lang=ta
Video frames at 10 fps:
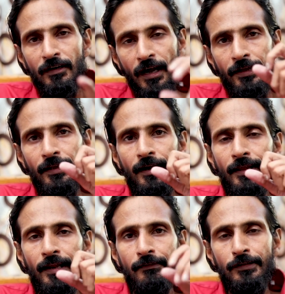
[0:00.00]
காய்கறி
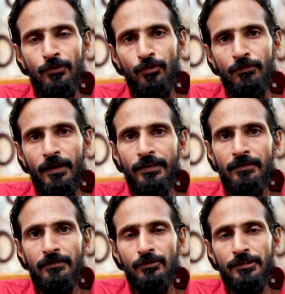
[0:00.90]
கடையில் வந்து
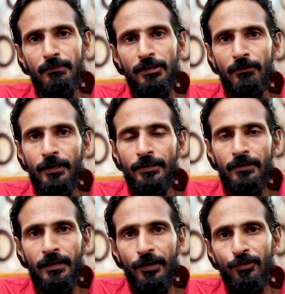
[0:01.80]
நூறுரூபாய்க்கும் நூற்றி ஐம்பது
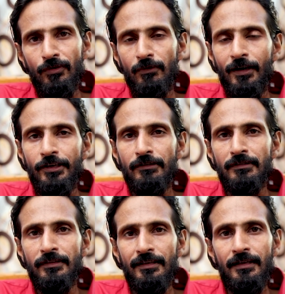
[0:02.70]
ரூபாய்க்கும் இரநூறுபாய்க்கும்
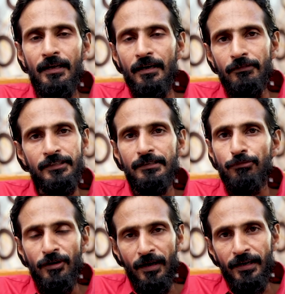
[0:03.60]
வந்து விற்றுட்டு
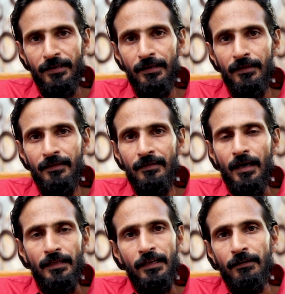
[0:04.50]
போனாங்கனாக்க
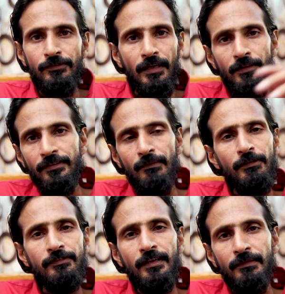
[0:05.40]
அதை நீங்கள் விசாரித்து
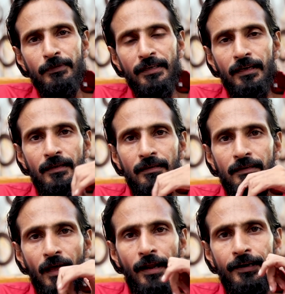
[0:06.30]
எப்படி விசாரிப்பீங்க
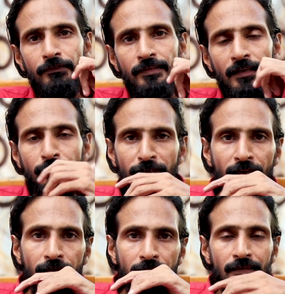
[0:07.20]
யார்கிட்ட
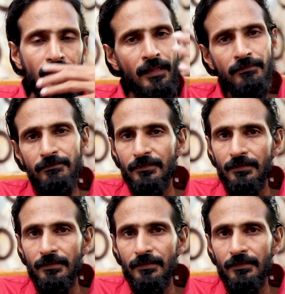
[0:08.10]
விசாரிப்பீங்க ஏதாவது